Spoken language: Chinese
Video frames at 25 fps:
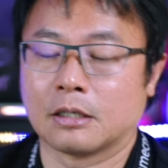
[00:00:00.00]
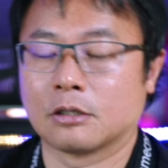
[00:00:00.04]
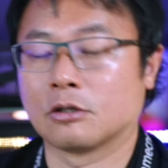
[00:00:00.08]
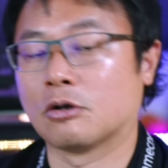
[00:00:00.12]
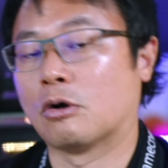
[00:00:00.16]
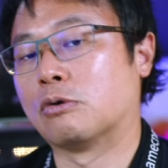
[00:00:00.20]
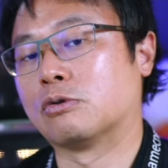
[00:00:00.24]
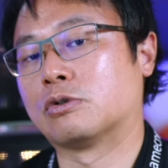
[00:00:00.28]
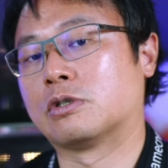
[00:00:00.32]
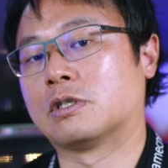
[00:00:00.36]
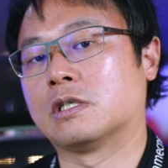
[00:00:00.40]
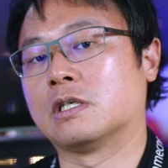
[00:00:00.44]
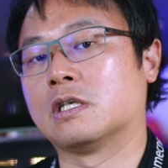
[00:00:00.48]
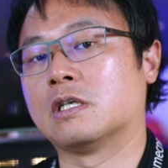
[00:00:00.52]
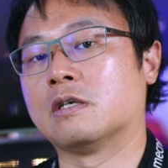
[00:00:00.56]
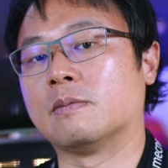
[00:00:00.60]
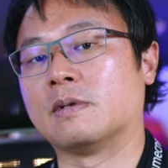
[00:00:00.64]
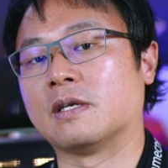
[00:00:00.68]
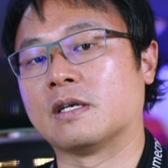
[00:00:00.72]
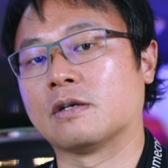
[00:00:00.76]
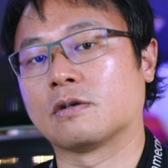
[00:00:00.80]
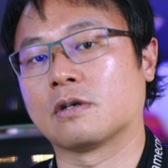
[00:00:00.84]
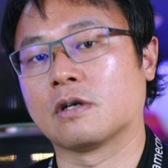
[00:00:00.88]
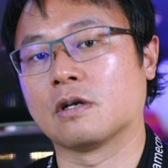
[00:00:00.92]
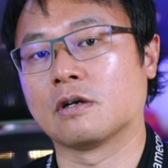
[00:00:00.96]
投资移
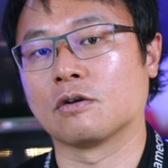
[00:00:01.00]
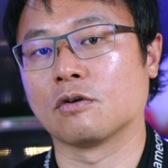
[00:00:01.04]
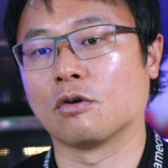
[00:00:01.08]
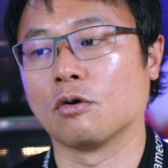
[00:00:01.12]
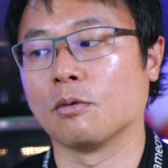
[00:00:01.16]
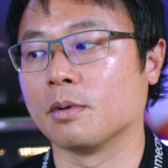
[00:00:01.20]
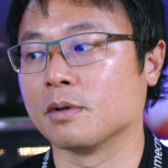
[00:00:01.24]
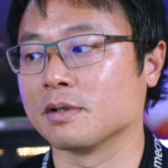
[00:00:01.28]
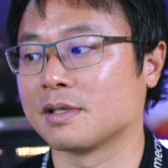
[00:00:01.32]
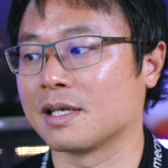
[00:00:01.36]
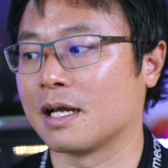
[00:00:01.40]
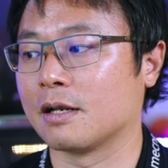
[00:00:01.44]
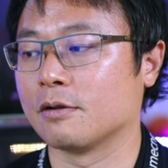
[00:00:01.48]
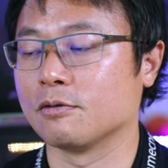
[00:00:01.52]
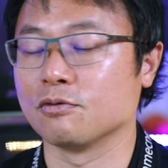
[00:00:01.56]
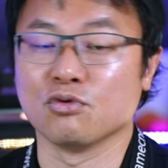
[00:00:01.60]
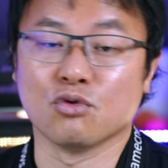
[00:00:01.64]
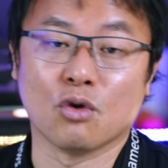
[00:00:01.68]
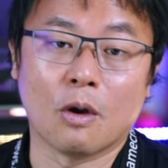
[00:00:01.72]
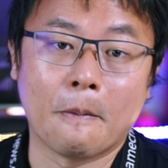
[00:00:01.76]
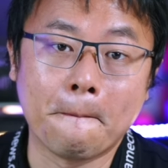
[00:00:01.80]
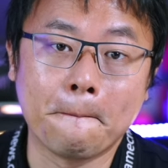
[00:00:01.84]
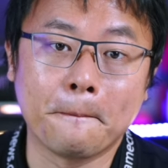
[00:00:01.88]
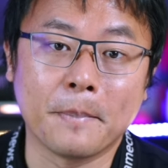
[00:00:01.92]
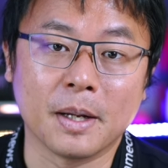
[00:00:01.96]
民跟 global talent
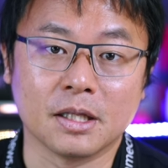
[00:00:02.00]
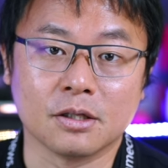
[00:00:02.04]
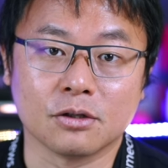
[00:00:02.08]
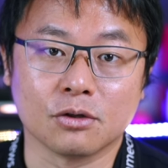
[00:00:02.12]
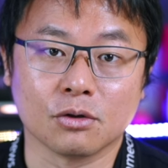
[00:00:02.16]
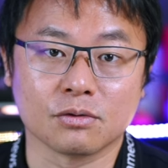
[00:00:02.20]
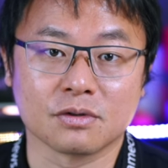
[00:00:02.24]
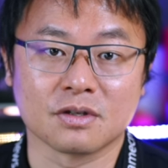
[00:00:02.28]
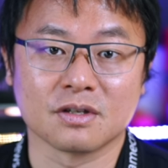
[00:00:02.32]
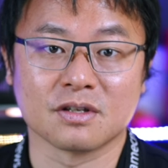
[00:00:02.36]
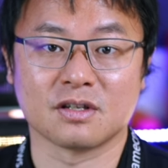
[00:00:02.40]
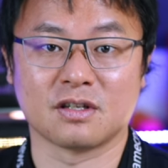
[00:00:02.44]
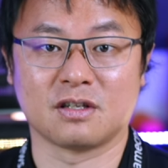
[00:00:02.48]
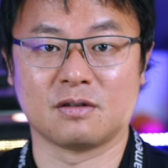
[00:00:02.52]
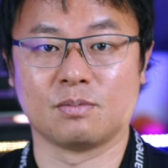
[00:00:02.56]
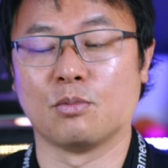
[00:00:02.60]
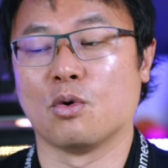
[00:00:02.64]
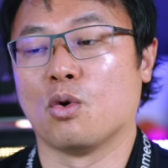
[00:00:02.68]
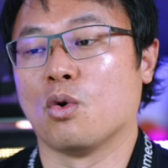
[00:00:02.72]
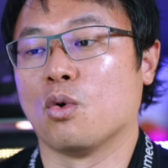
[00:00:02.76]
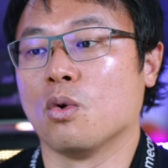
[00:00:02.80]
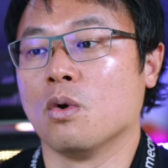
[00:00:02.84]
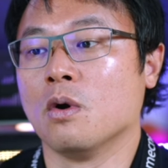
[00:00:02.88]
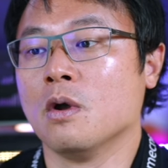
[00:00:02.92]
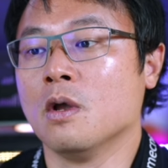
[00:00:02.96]
原本都是
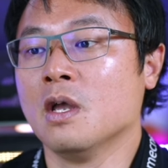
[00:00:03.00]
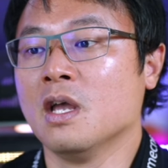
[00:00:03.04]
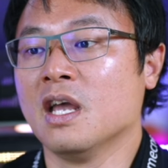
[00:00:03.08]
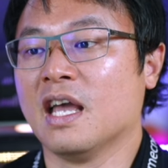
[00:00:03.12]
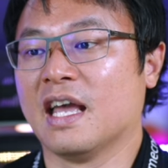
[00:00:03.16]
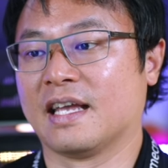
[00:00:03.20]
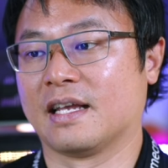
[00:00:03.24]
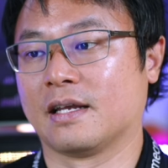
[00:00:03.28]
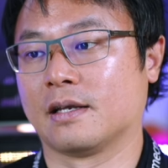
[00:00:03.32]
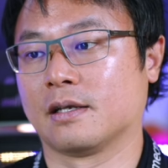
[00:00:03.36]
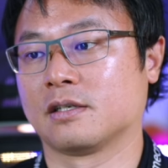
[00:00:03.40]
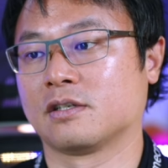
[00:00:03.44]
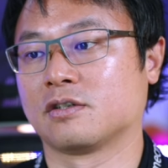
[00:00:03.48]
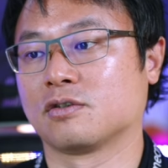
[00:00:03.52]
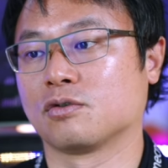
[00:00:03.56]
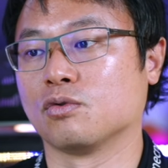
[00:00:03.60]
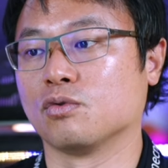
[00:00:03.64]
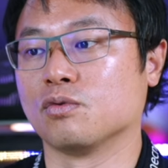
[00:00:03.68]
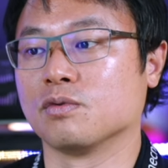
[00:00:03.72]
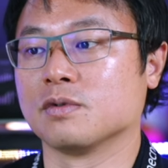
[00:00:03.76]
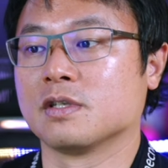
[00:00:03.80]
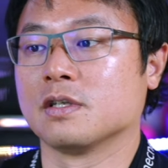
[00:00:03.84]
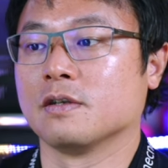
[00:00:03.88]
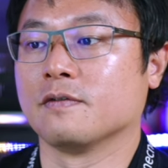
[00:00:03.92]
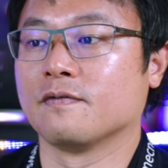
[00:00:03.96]
small and
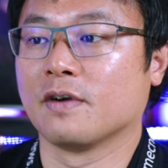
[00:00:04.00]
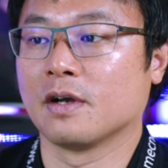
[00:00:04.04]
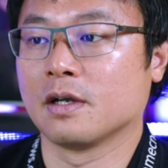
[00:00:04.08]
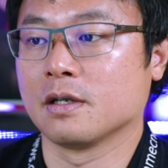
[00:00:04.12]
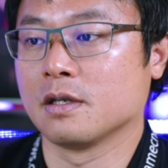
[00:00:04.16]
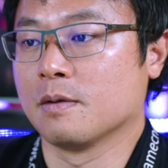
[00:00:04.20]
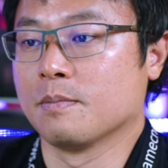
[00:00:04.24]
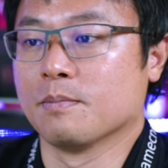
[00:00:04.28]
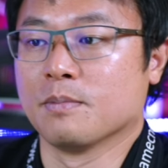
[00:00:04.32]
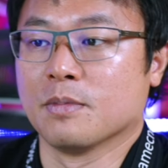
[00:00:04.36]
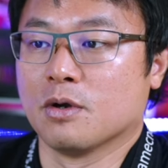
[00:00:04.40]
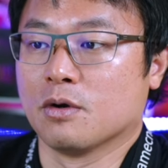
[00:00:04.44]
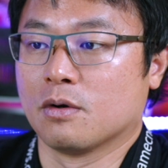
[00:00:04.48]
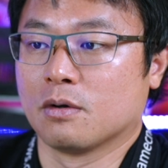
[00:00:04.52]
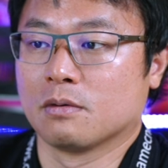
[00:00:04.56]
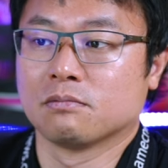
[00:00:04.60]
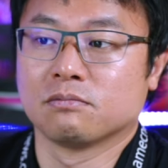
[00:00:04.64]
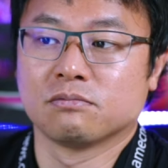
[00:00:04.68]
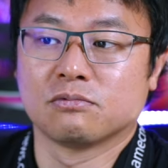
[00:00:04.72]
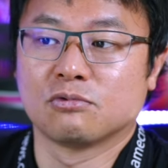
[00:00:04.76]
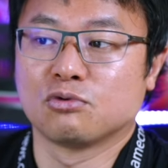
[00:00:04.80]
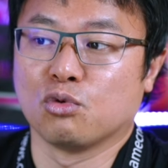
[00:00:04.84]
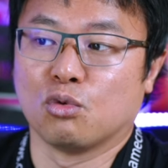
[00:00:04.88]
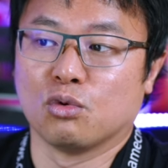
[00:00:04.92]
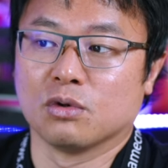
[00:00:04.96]
exclusive 啊，也没有
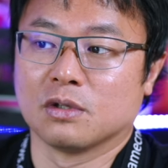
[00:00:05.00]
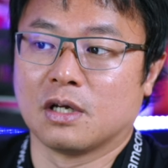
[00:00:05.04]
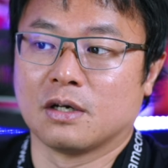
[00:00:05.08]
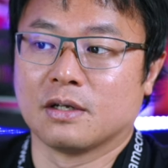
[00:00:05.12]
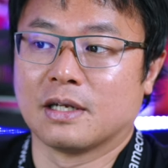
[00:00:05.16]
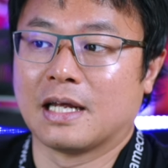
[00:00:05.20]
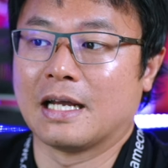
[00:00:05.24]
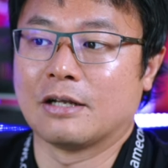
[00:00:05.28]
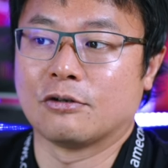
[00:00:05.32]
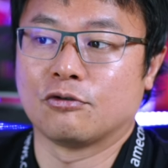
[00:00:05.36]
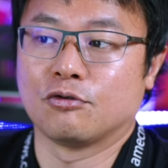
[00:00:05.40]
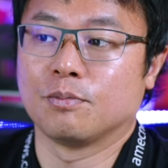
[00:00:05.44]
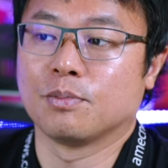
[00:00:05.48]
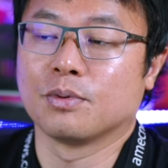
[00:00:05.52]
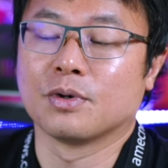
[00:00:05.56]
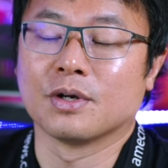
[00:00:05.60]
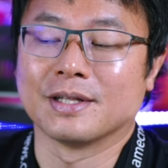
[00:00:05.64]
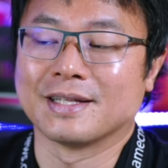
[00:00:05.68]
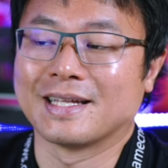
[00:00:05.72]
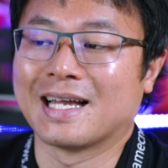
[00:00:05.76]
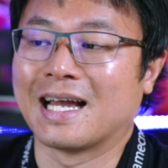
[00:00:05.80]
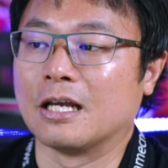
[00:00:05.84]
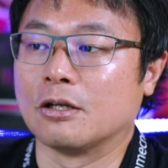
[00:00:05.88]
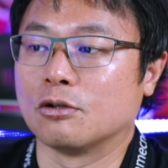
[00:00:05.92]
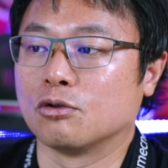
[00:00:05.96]
多到哪里去，不可能
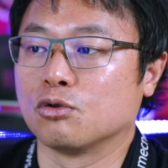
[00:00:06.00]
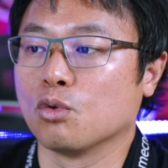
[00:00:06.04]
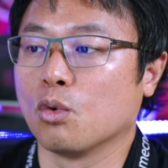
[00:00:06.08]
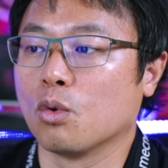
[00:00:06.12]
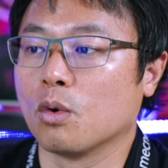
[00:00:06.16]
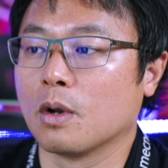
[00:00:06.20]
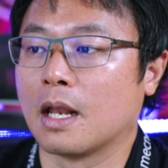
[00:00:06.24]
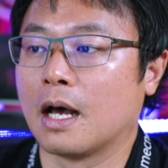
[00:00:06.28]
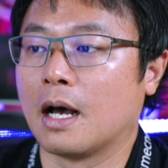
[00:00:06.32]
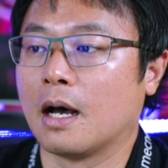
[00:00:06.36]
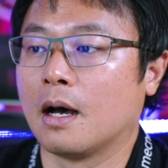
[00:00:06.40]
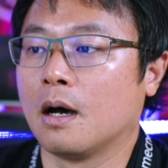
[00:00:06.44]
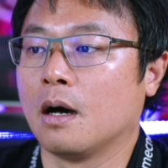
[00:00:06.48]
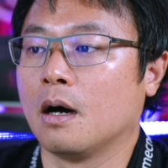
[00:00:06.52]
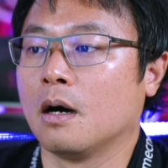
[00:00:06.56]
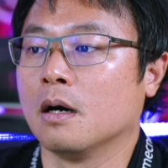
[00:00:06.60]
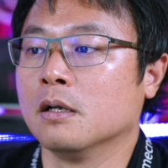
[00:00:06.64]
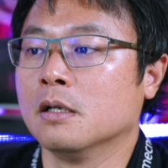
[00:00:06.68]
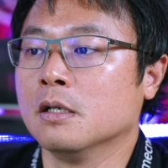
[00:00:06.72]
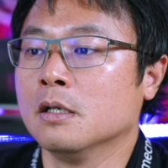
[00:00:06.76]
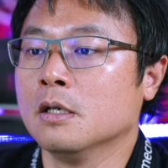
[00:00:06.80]
太多啦哈。